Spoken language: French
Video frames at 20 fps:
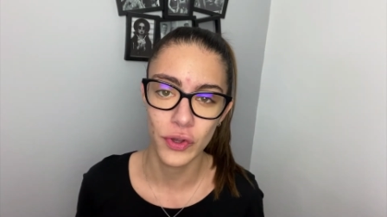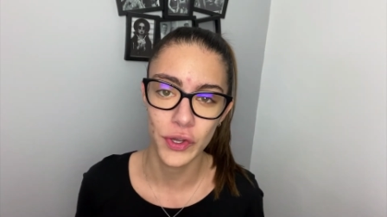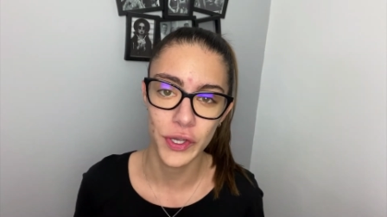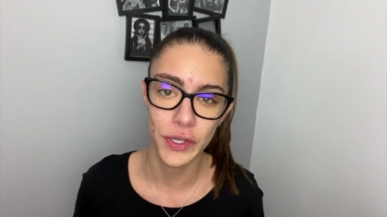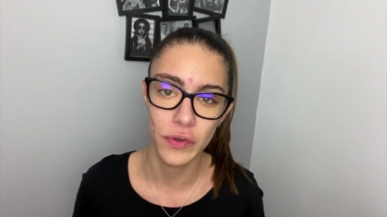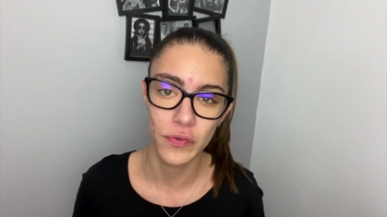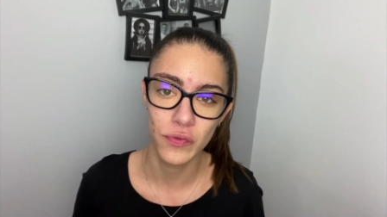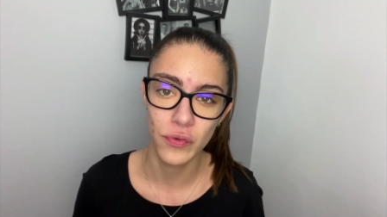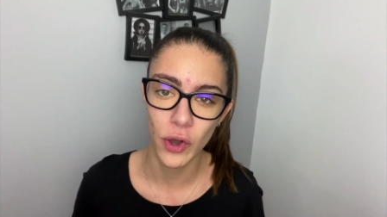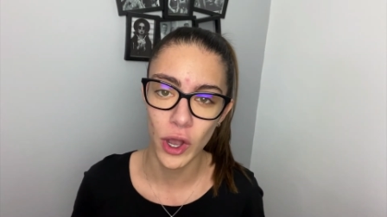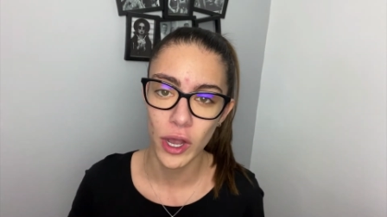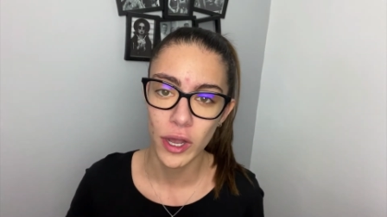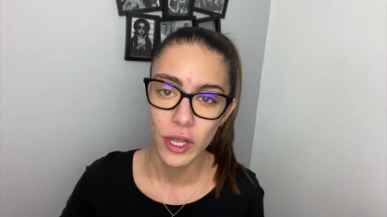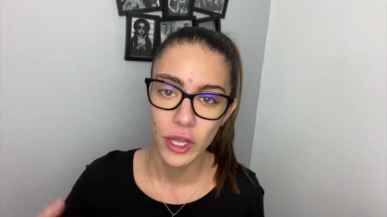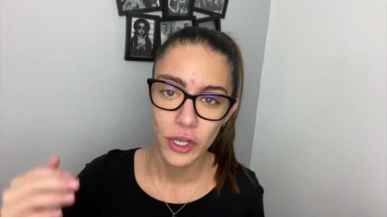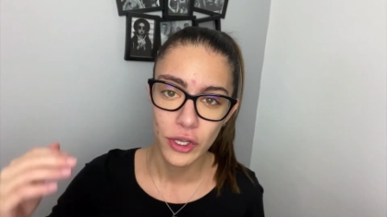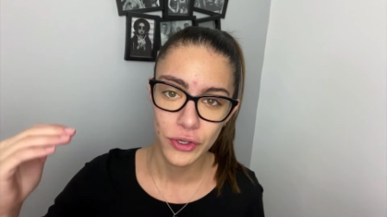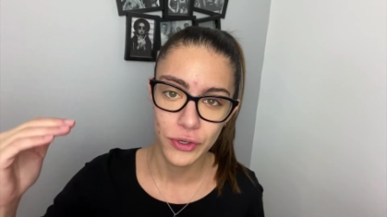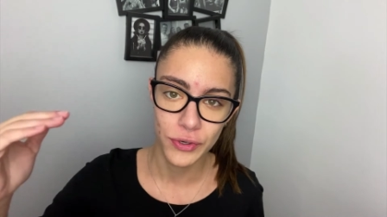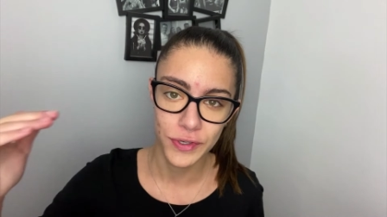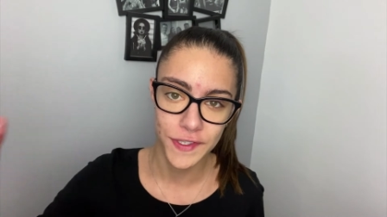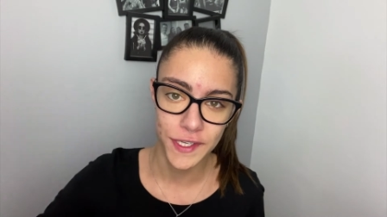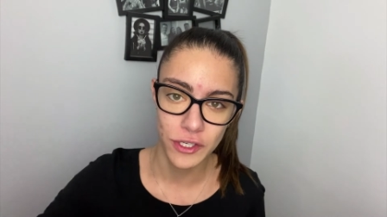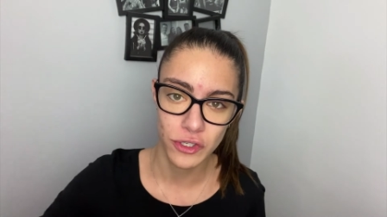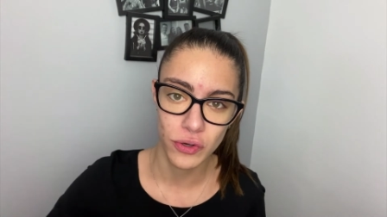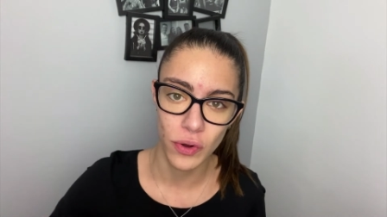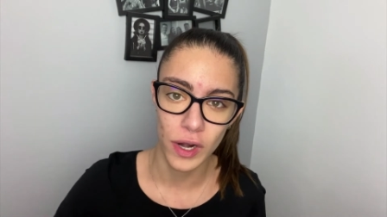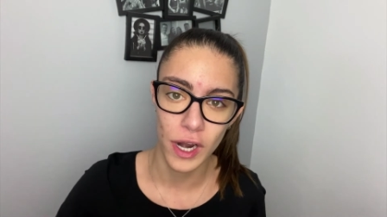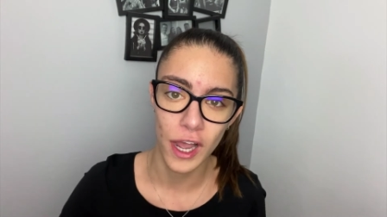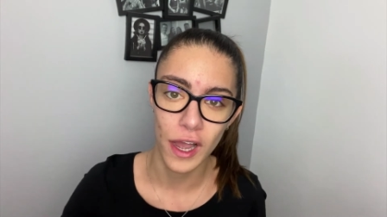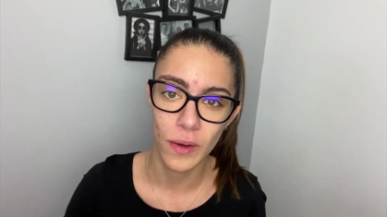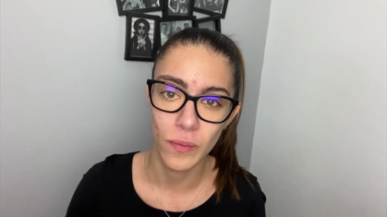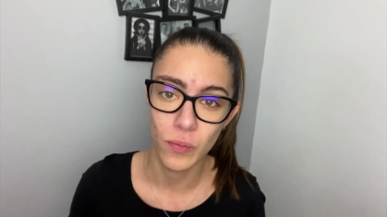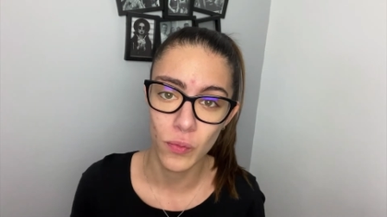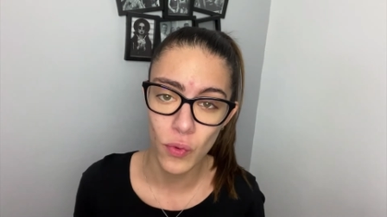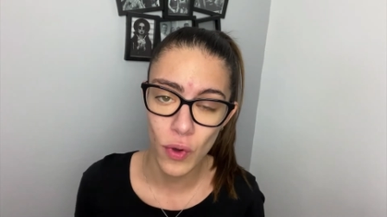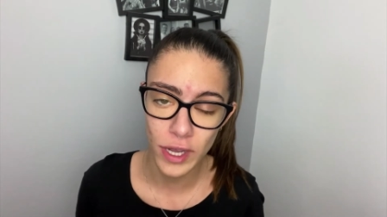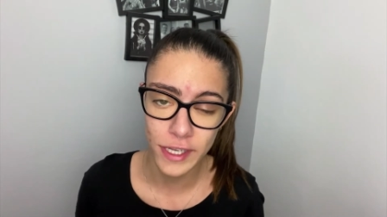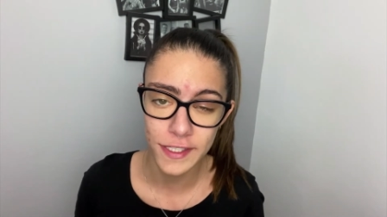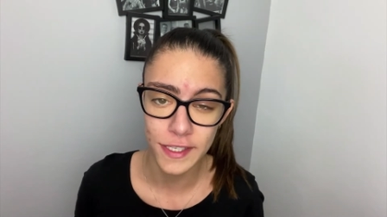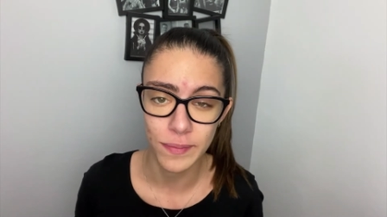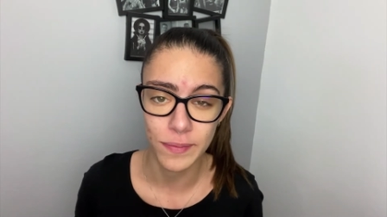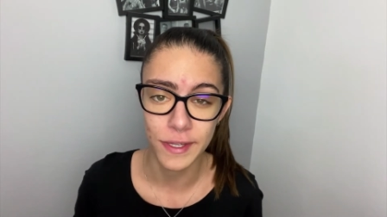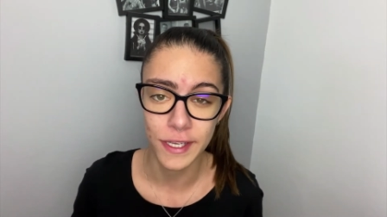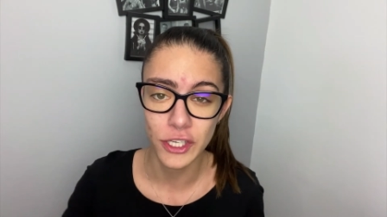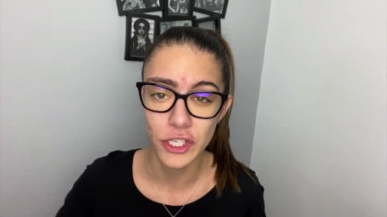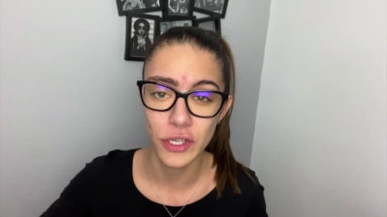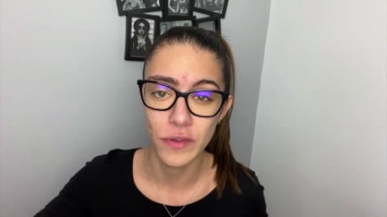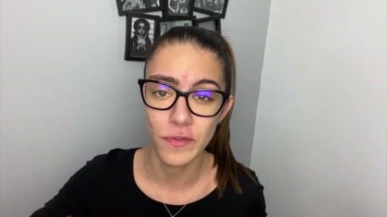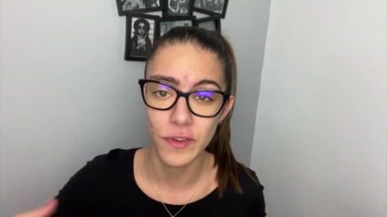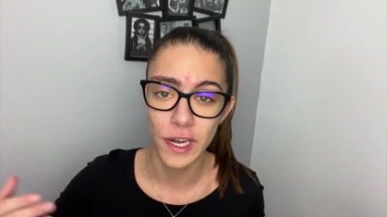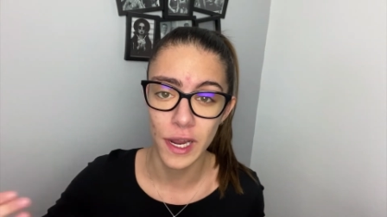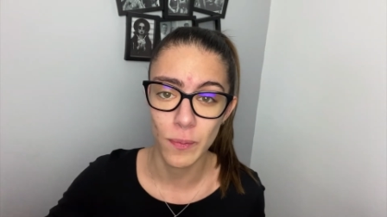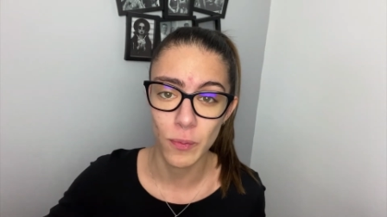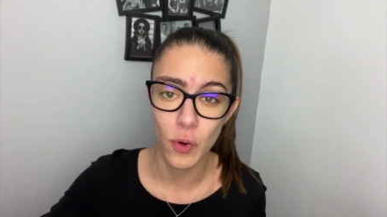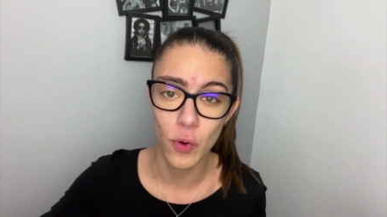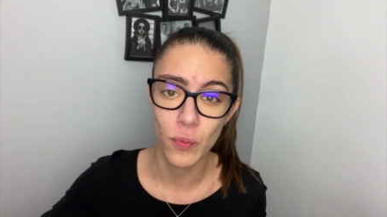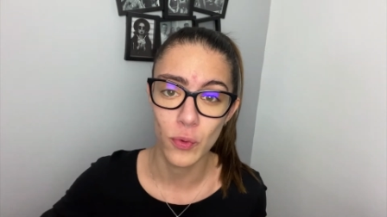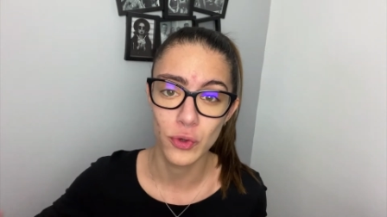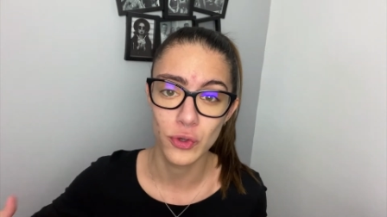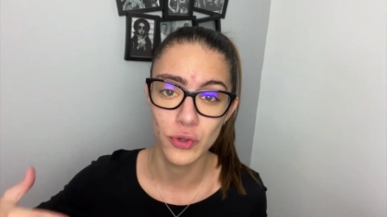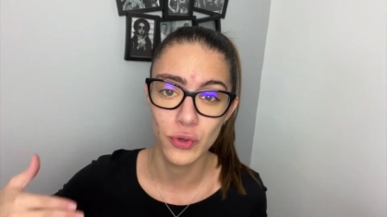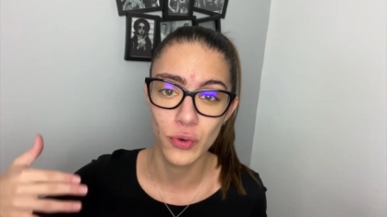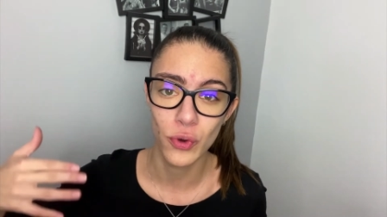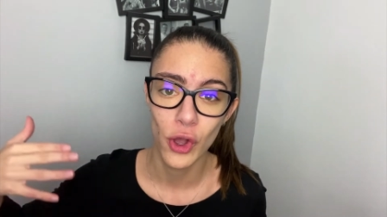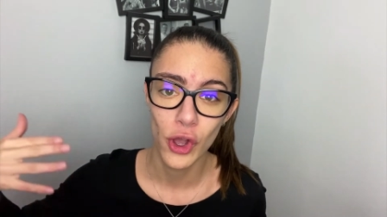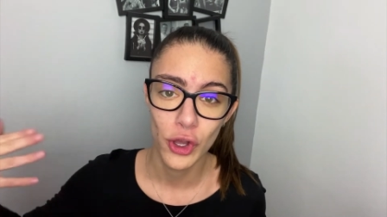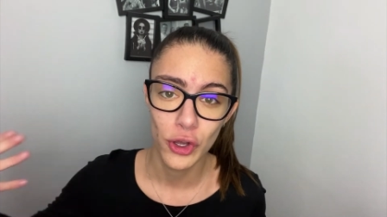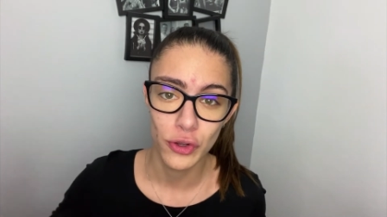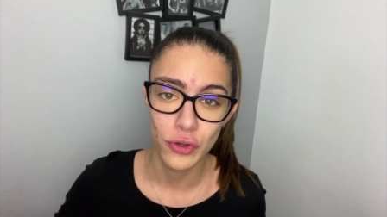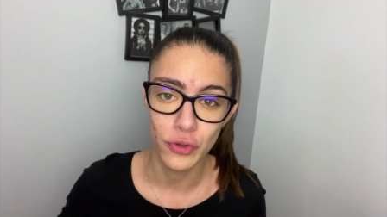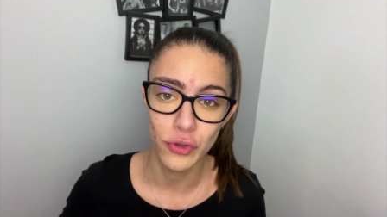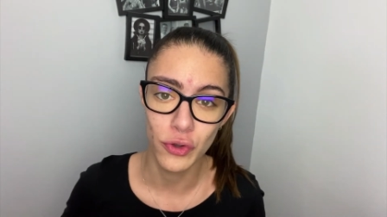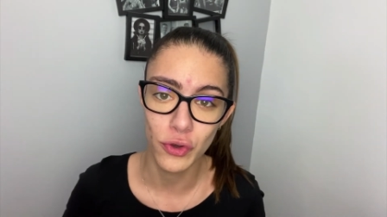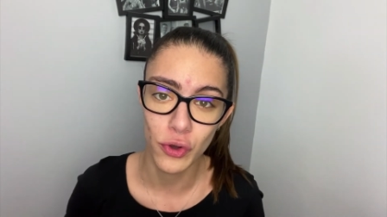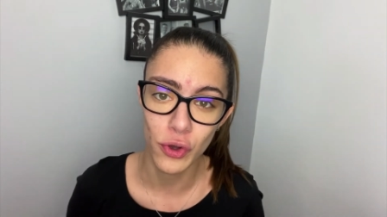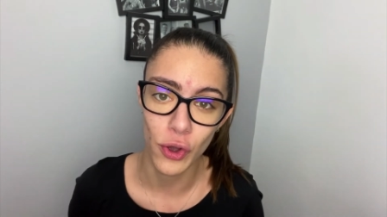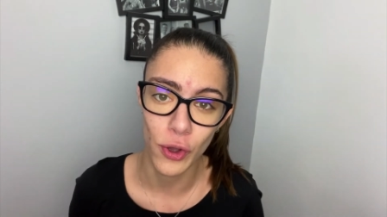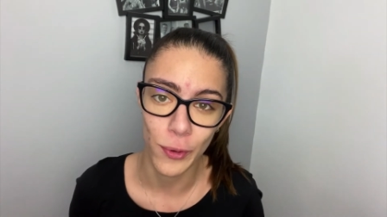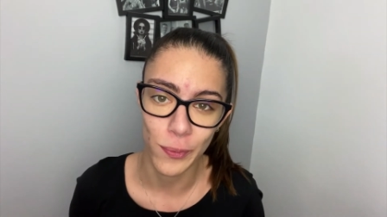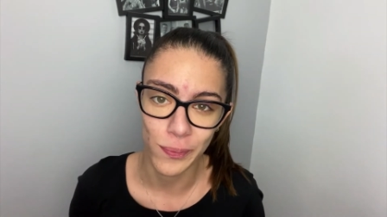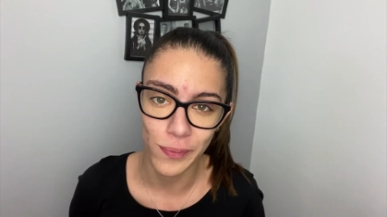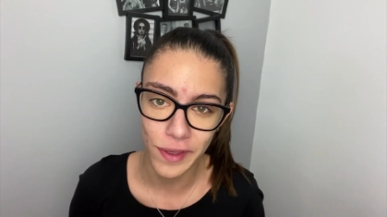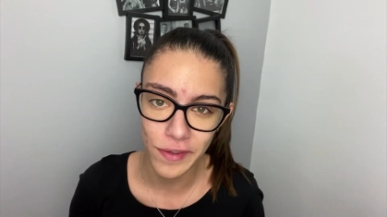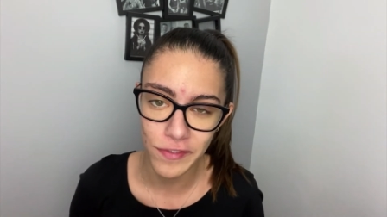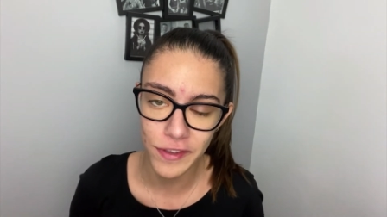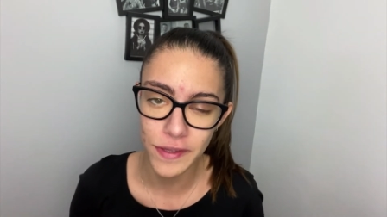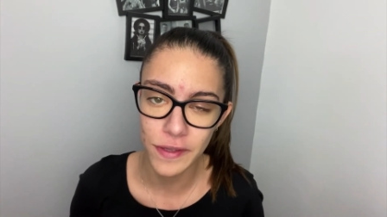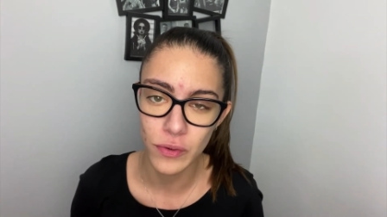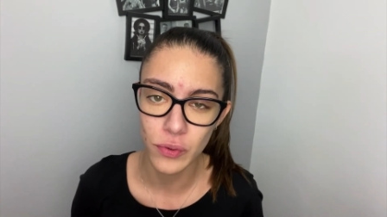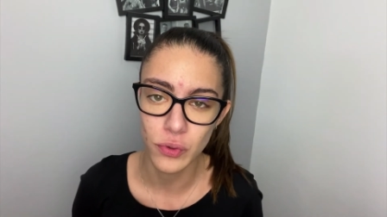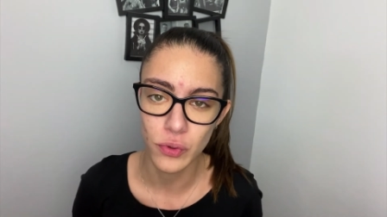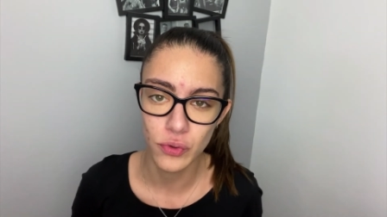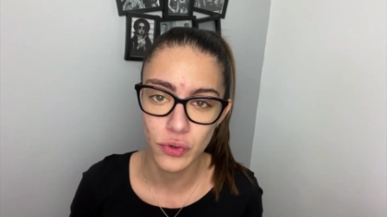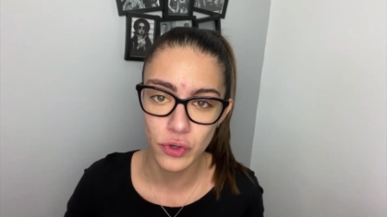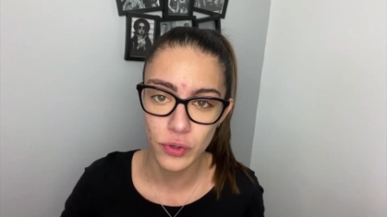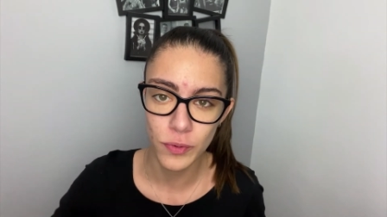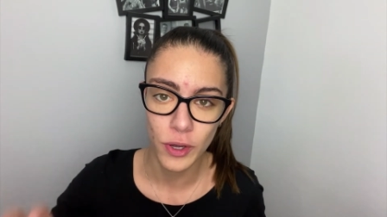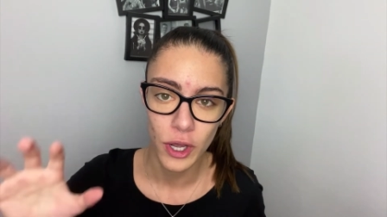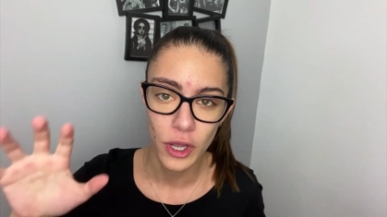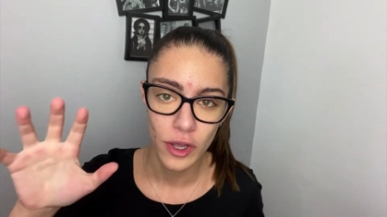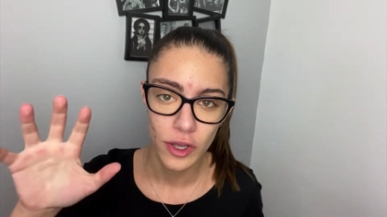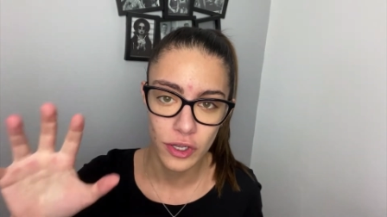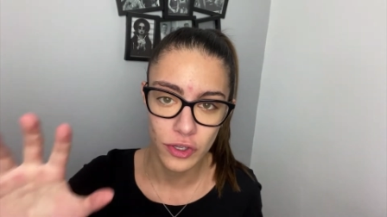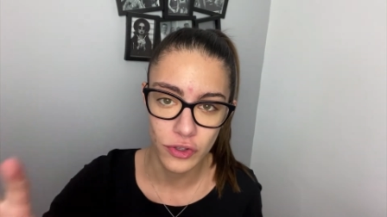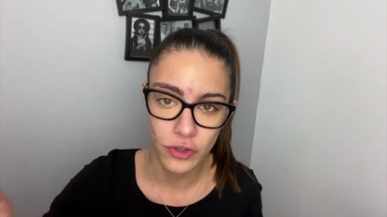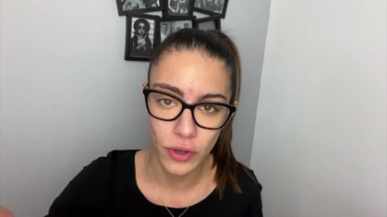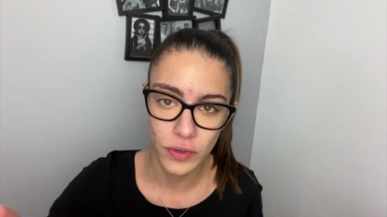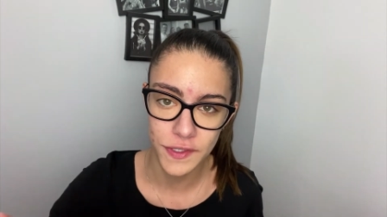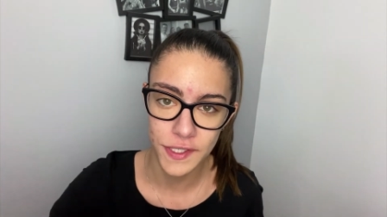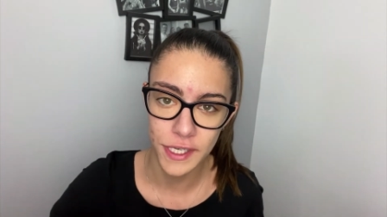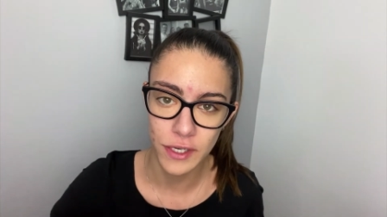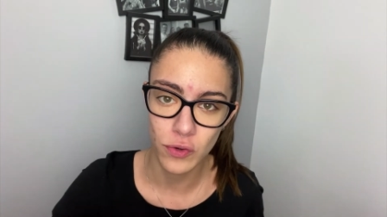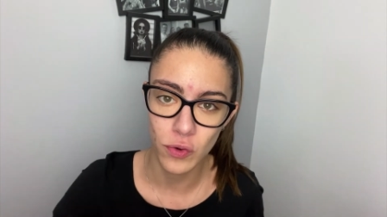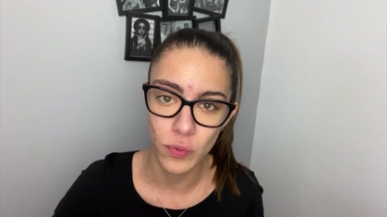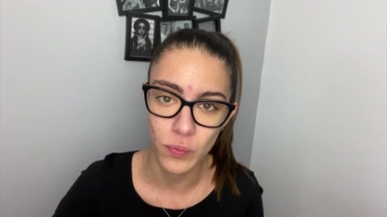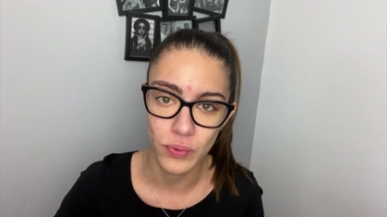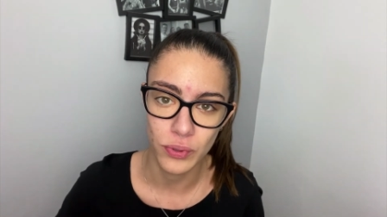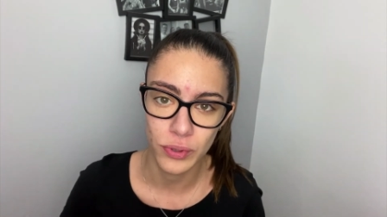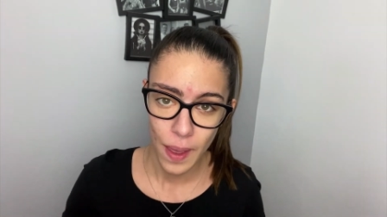Et une fois que ces gens-là m'ont accepté, j'ai fait la promotion de euh, mes vidéos YouTube dans ces groupes.